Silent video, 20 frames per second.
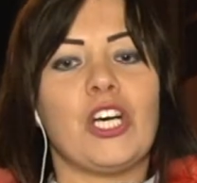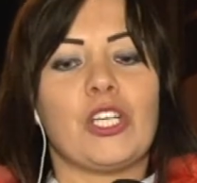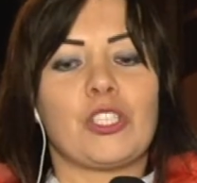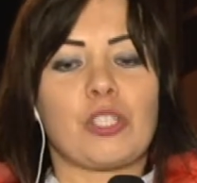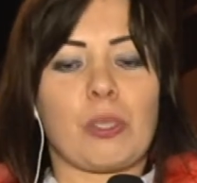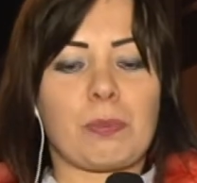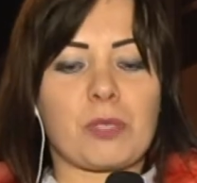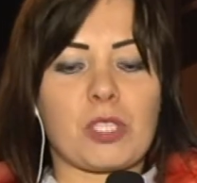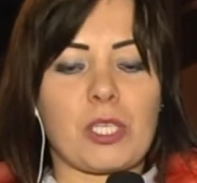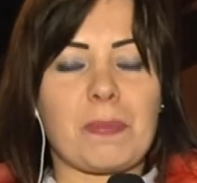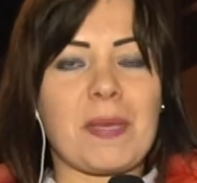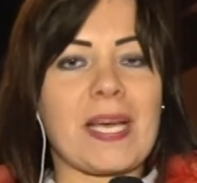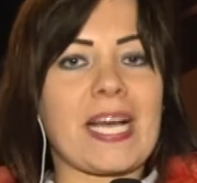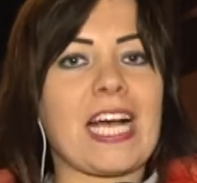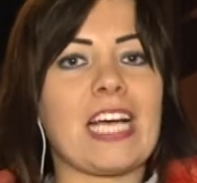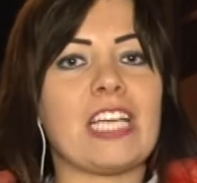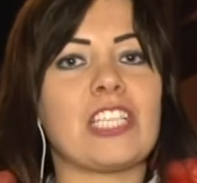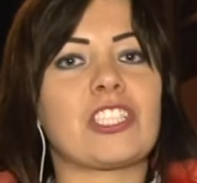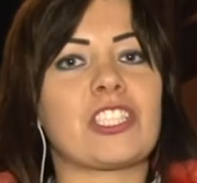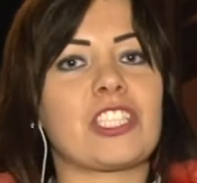to
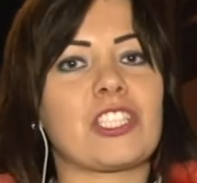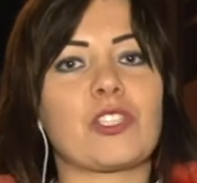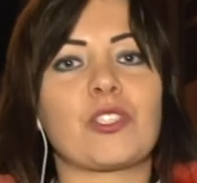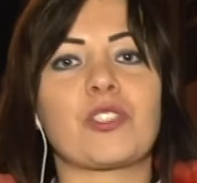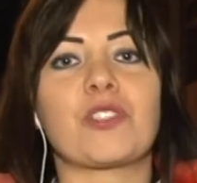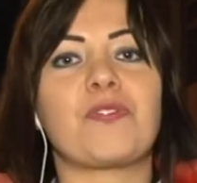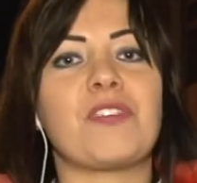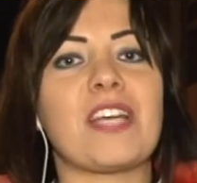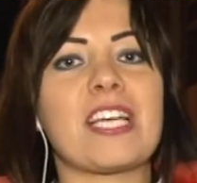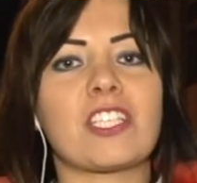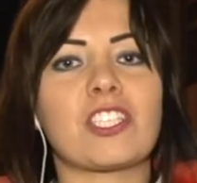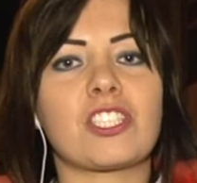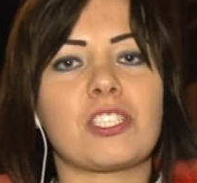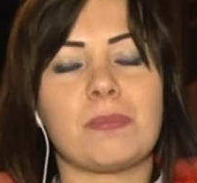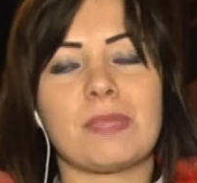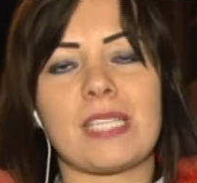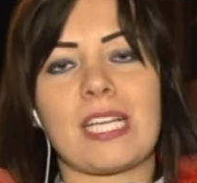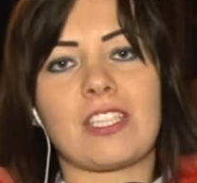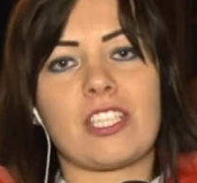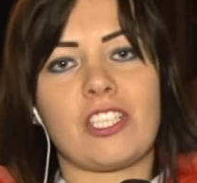przebiega jeszcze to z
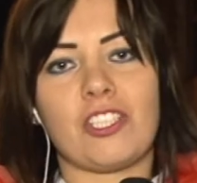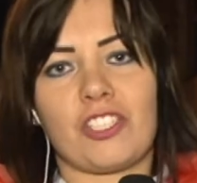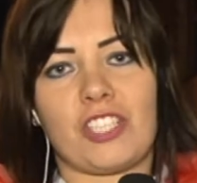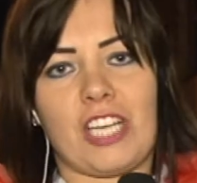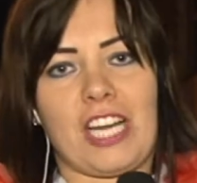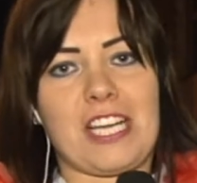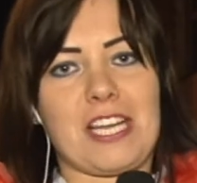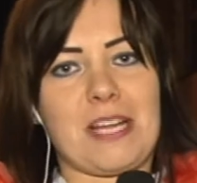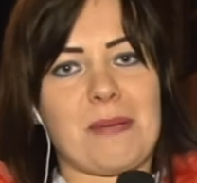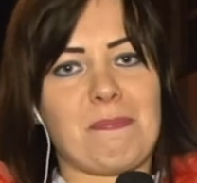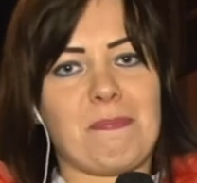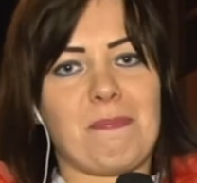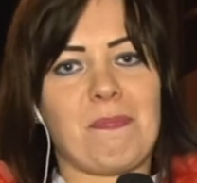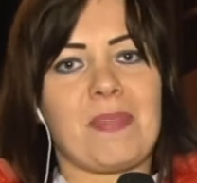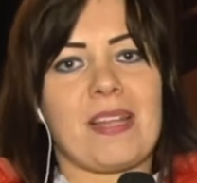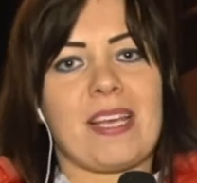większym natężeniem.